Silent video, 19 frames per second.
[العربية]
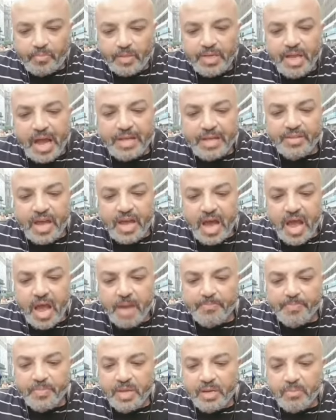عايش ياد يا
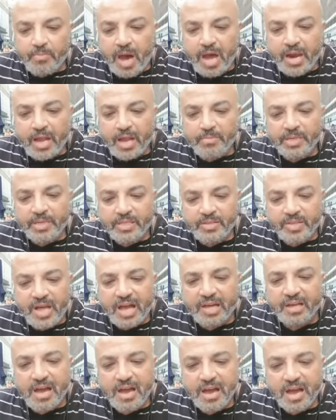ابن المره
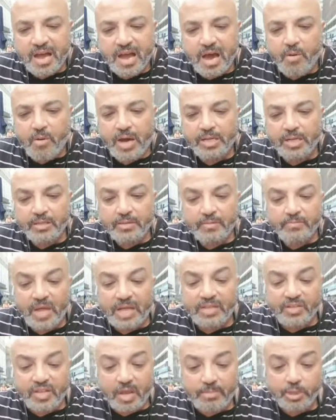المتناكه يا خول
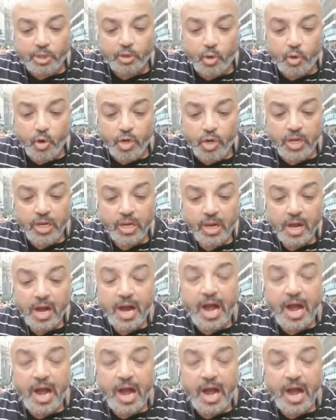ده انت بتقول